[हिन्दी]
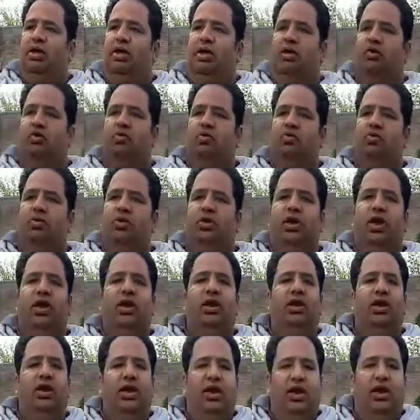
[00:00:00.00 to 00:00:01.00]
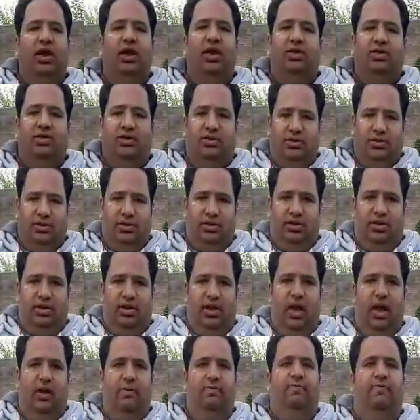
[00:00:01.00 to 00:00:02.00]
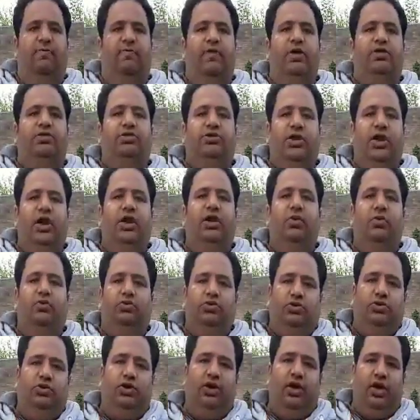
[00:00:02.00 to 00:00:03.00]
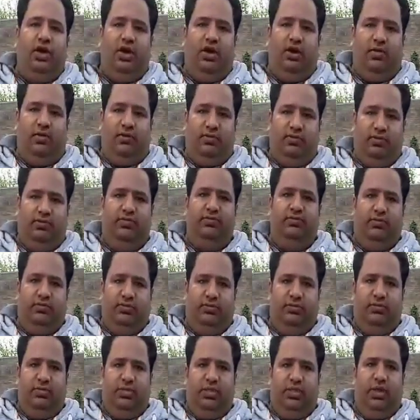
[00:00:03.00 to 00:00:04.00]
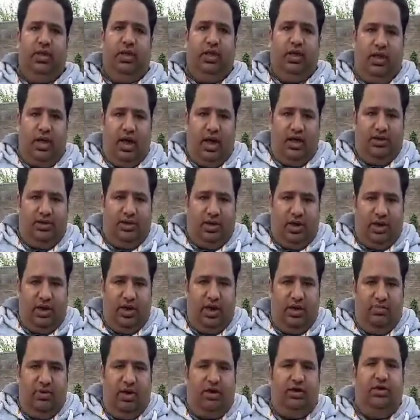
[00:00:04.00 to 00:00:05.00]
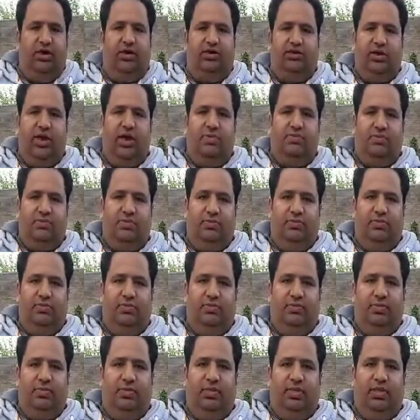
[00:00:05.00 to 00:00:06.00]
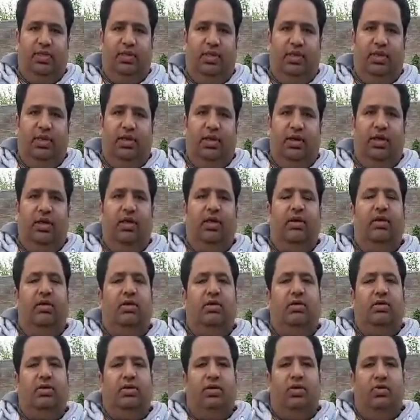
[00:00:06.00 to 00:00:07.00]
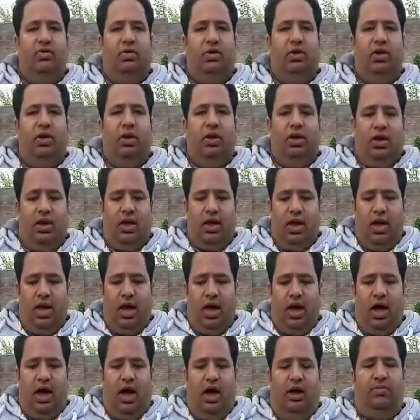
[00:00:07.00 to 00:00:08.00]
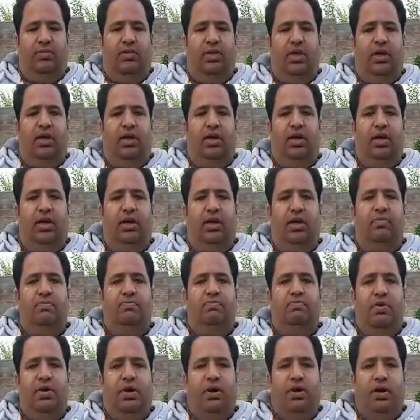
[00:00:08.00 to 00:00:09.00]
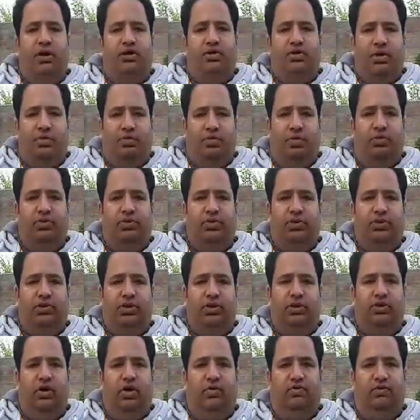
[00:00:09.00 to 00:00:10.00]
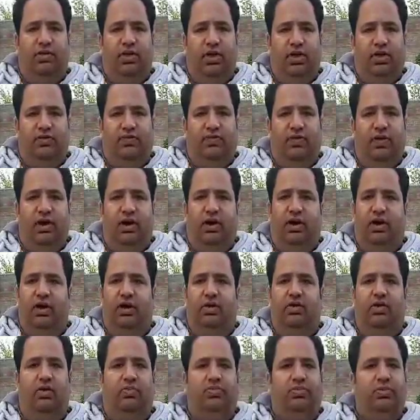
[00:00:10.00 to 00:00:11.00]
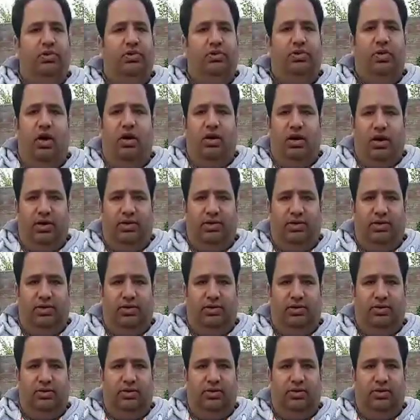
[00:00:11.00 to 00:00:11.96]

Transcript: कि उनके लीडर्स अब फ्रस्ट्रेट हो चुके हैं खासकर नईम अख्तर साहब क्योंकि आप देखें कि बिगेस्ट अपोजिशन ऑफ दीज फेनेटिक ग्रुप्स इज कांग्रेस